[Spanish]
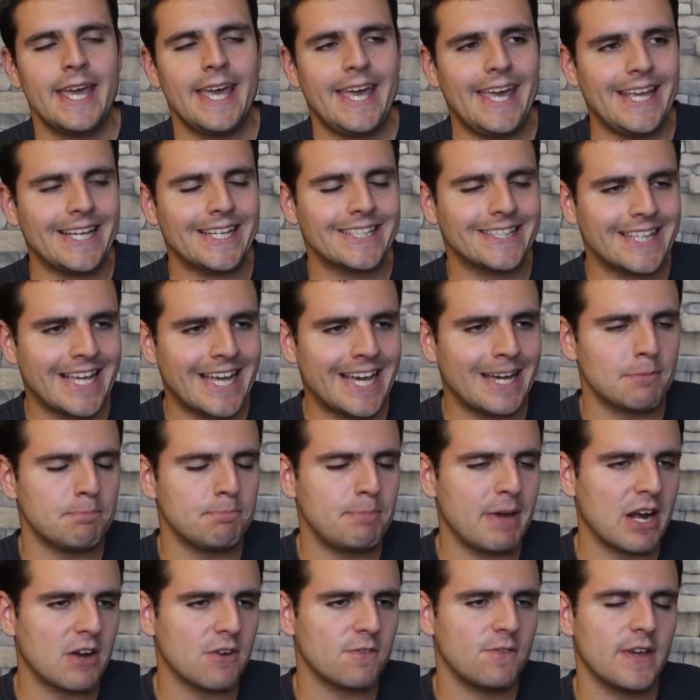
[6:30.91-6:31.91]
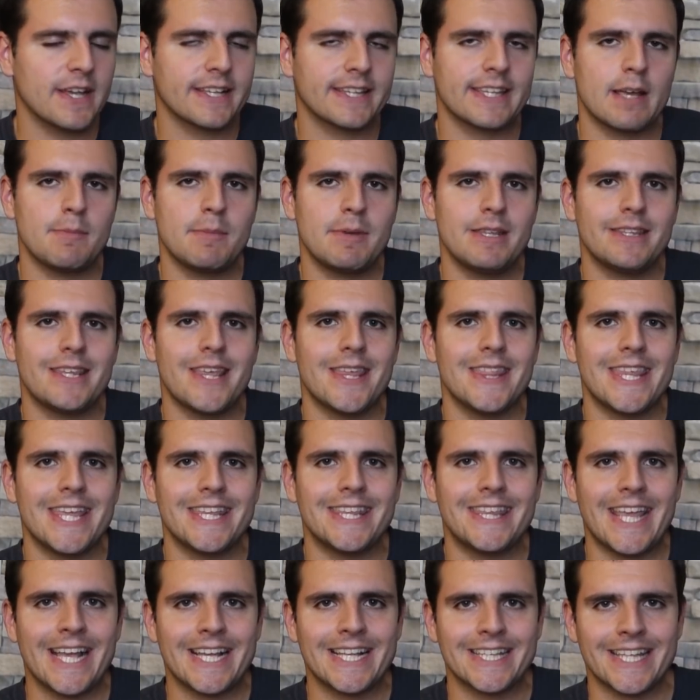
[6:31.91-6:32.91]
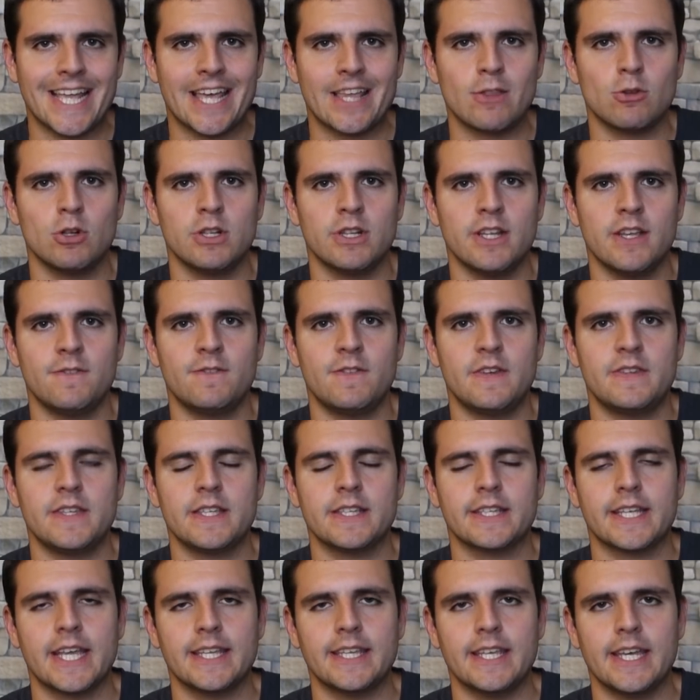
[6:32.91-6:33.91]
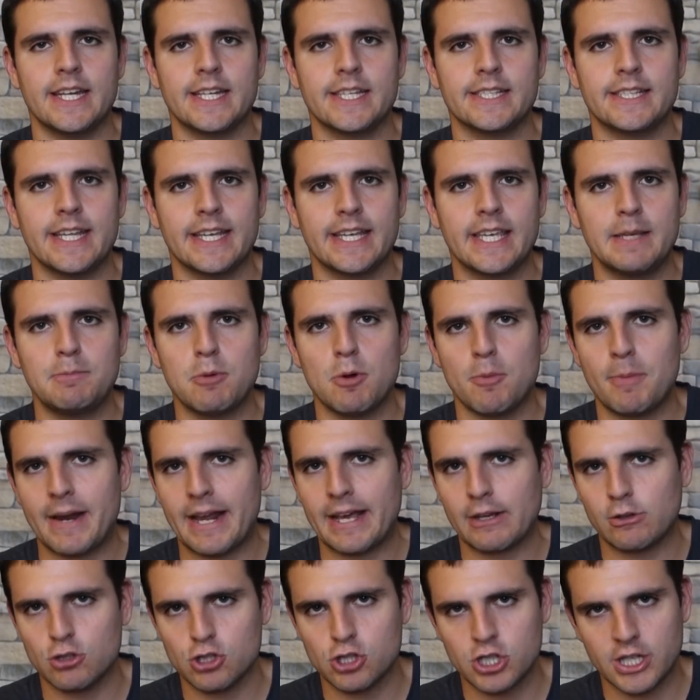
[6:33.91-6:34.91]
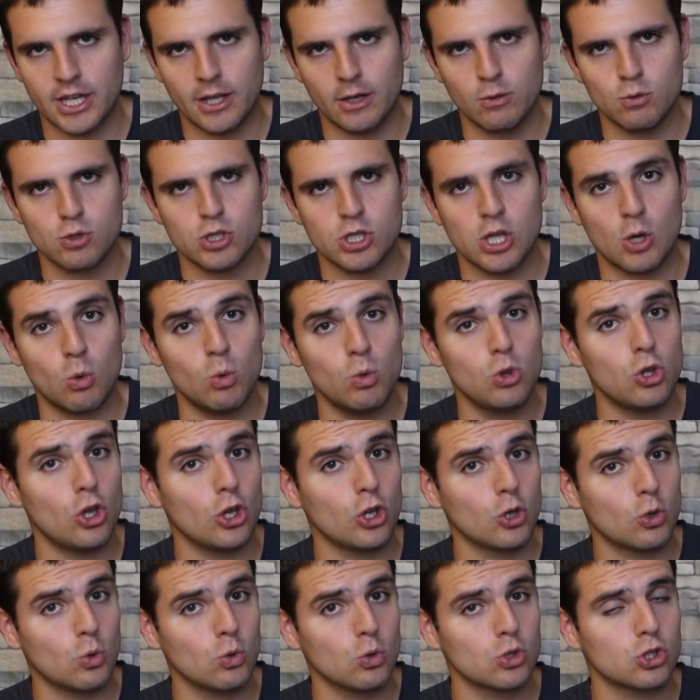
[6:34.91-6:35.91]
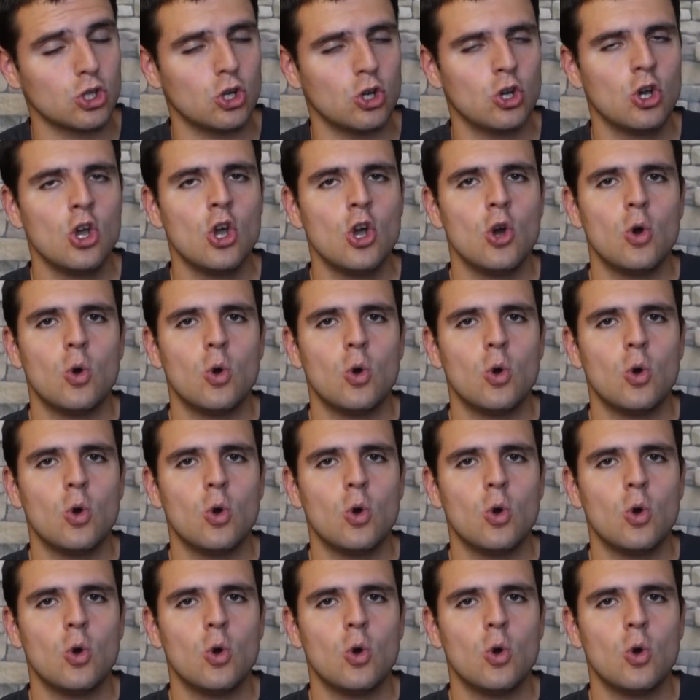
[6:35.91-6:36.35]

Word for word: Está perfectamente detectado el déficit que tiene este equipo para conseguir un segundo, incluso